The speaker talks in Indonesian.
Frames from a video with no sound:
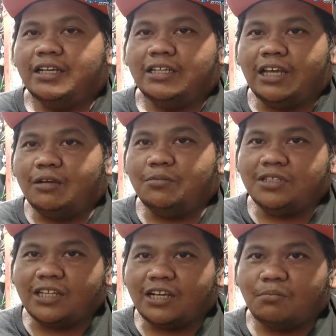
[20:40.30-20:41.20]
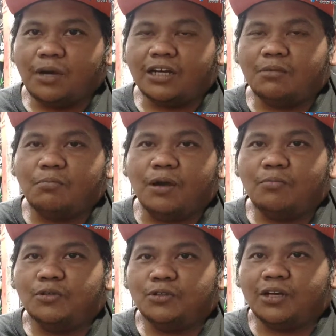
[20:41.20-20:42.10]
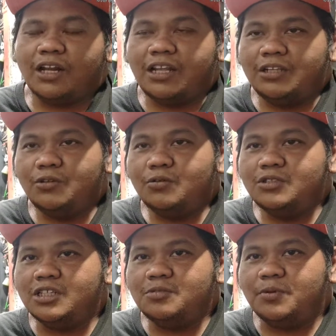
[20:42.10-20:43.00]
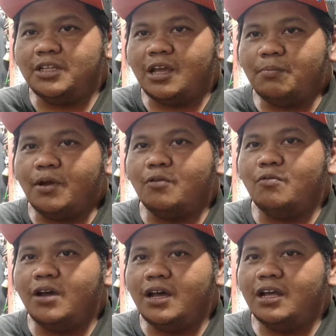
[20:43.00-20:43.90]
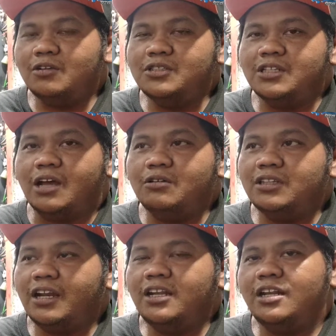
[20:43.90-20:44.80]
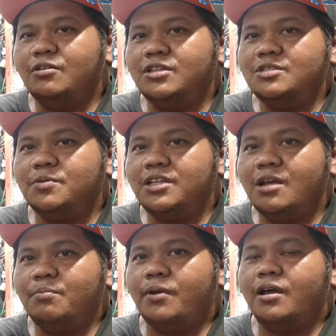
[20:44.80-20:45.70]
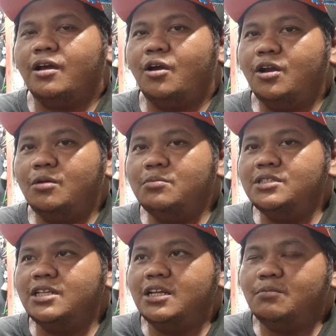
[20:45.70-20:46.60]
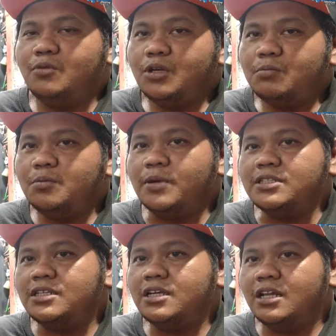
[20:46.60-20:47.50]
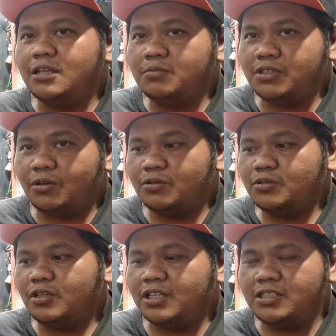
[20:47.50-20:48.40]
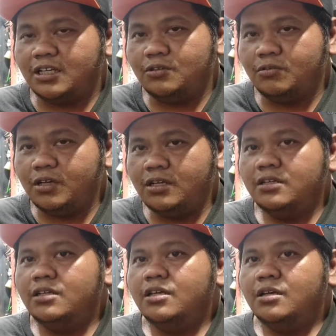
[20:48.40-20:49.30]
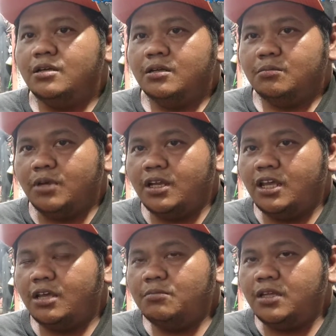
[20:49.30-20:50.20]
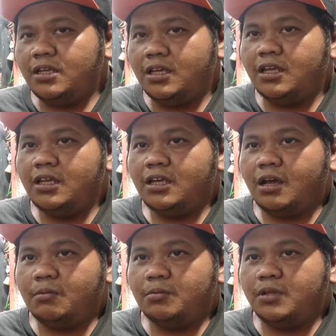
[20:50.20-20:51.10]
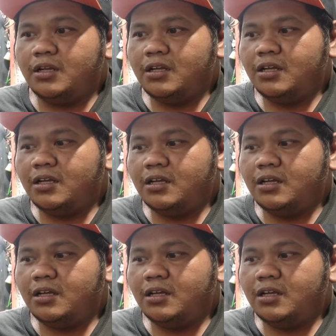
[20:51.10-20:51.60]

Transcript: yang bisa nebak-nebak motor kalian tuh rusak seperti apa gue harus tahu track recordnya seperti apa kalau misalnya mau lebih pasti kalian bisa konsultasikan juga BDM di IG apabila